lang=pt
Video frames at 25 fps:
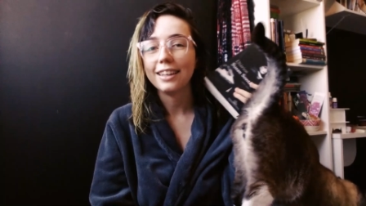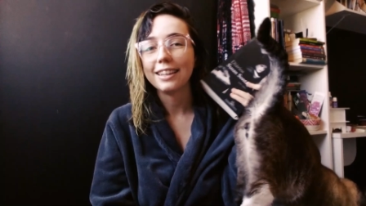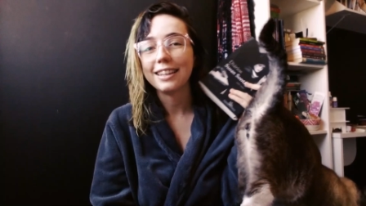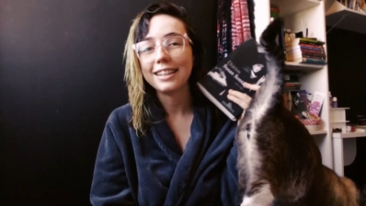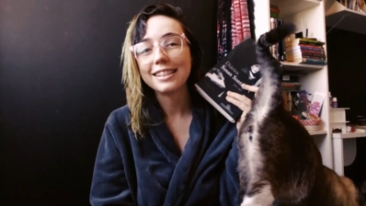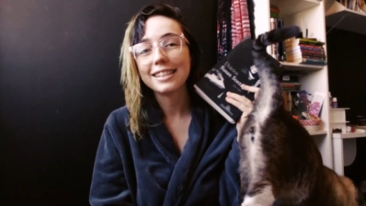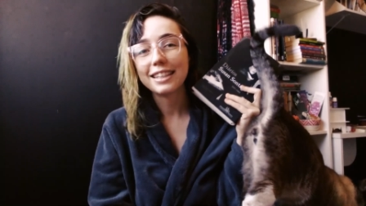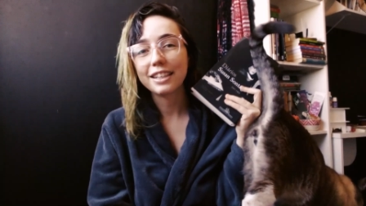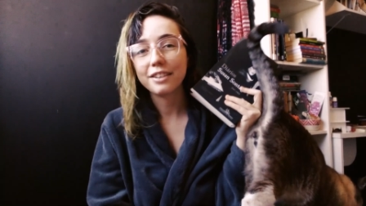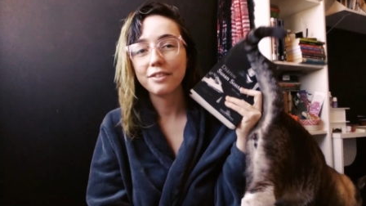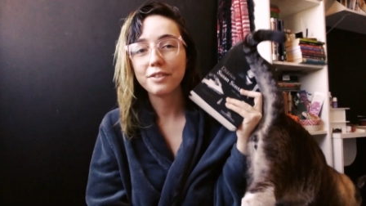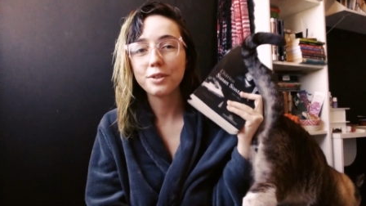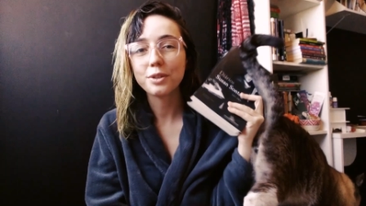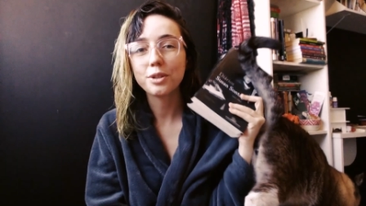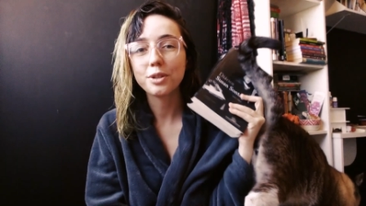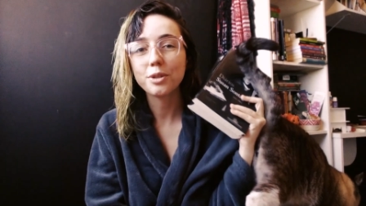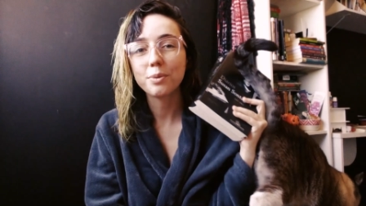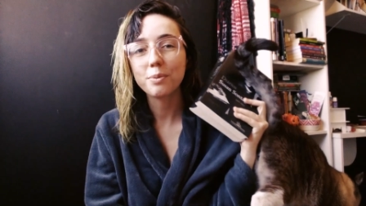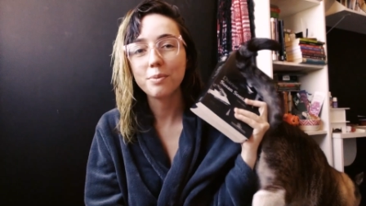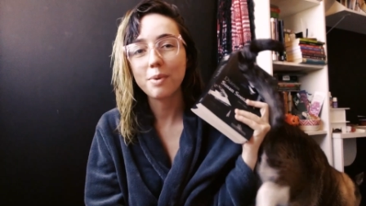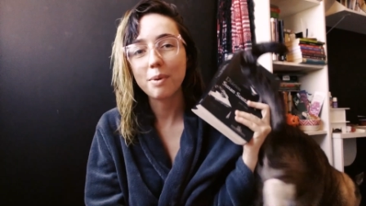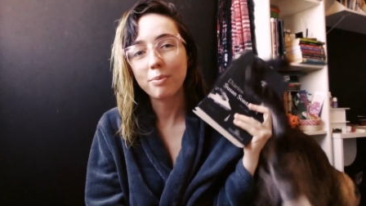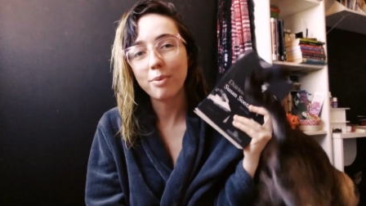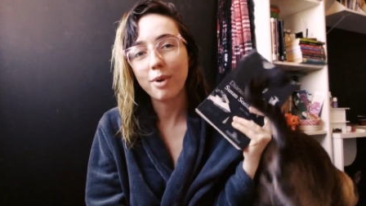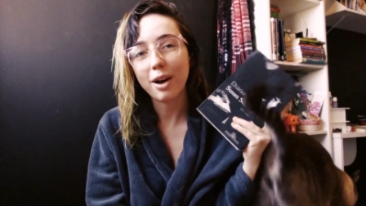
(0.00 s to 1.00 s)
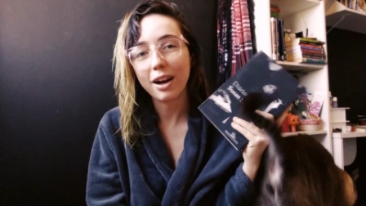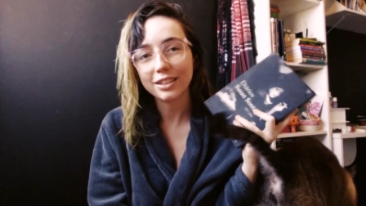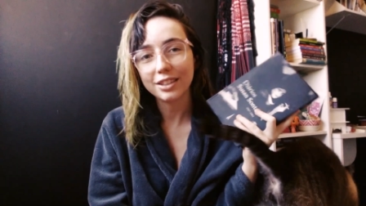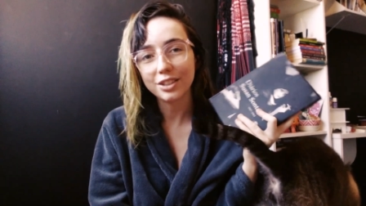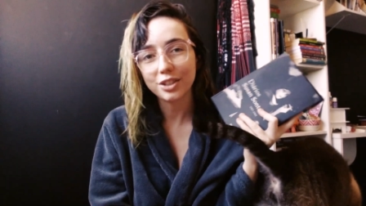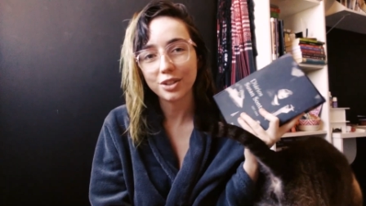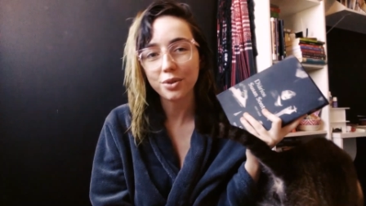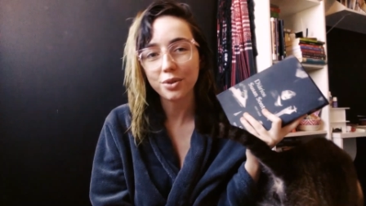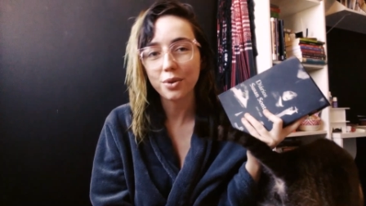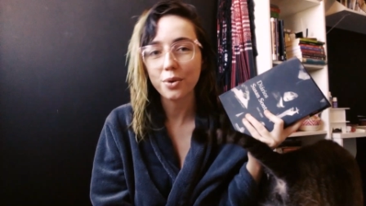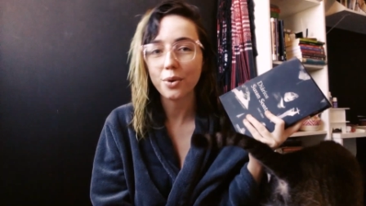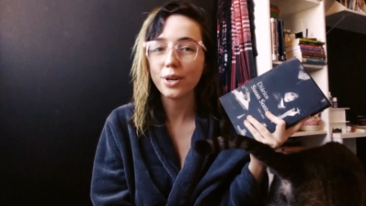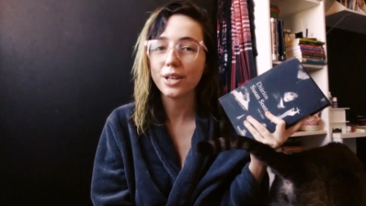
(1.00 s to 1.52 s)
que escreveu sobre uma porrada
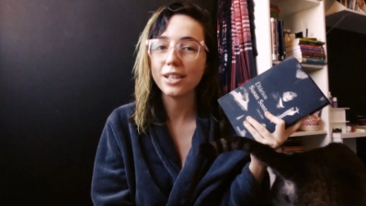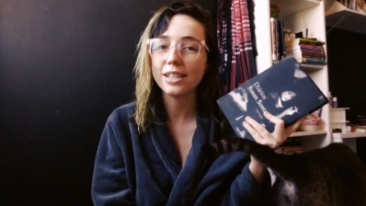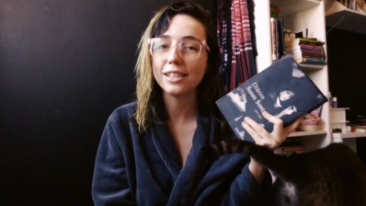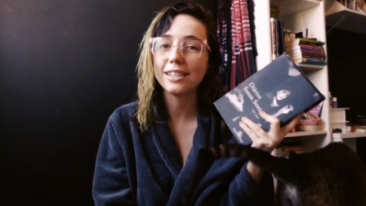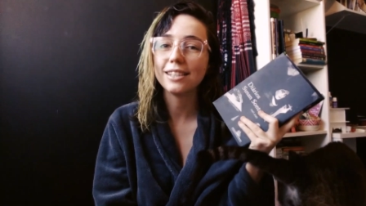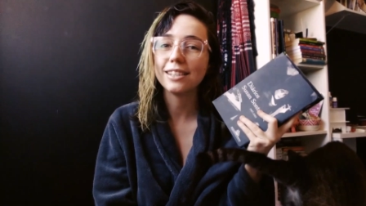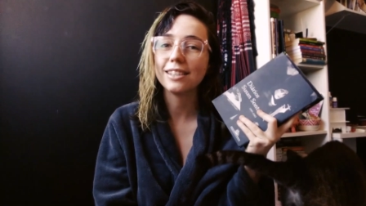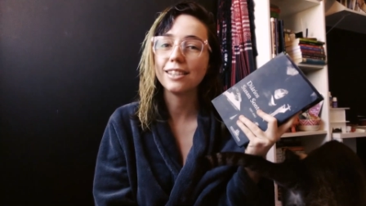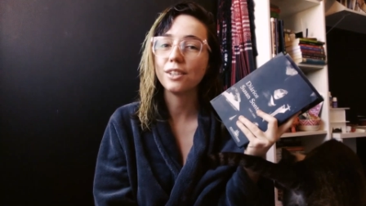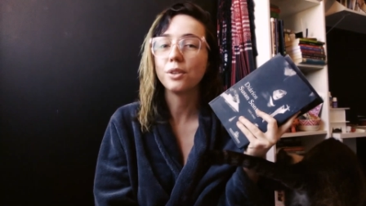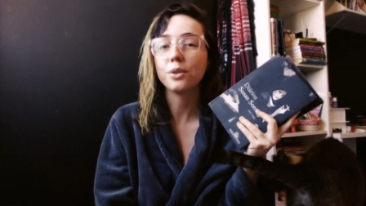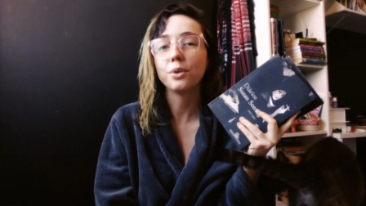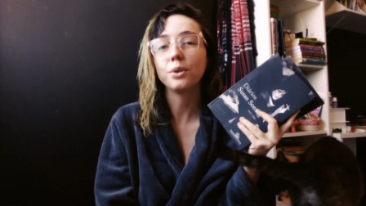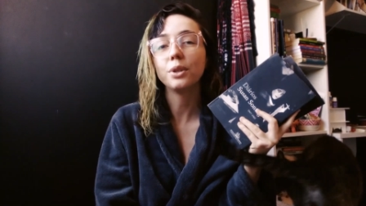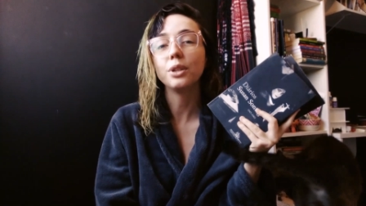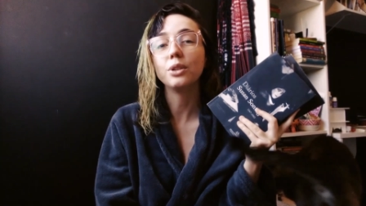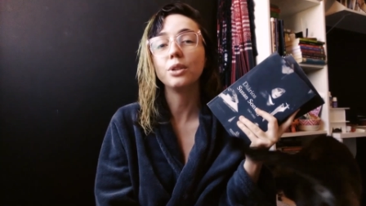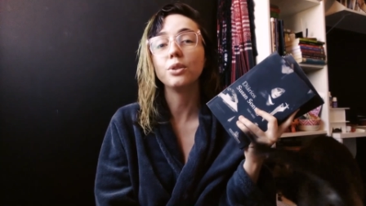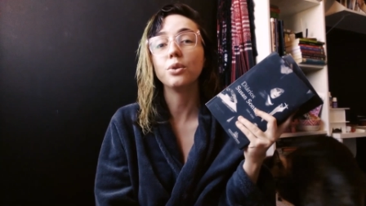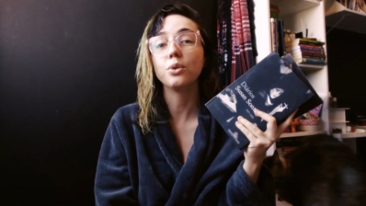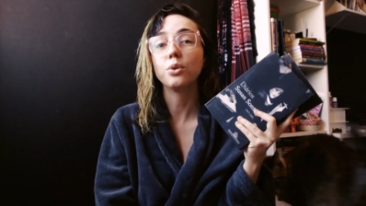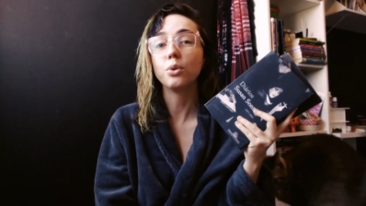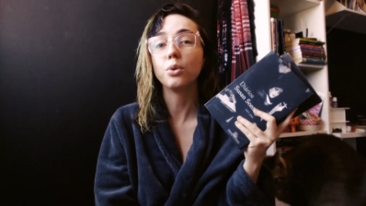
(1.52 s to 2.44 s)
de coisas, incluindo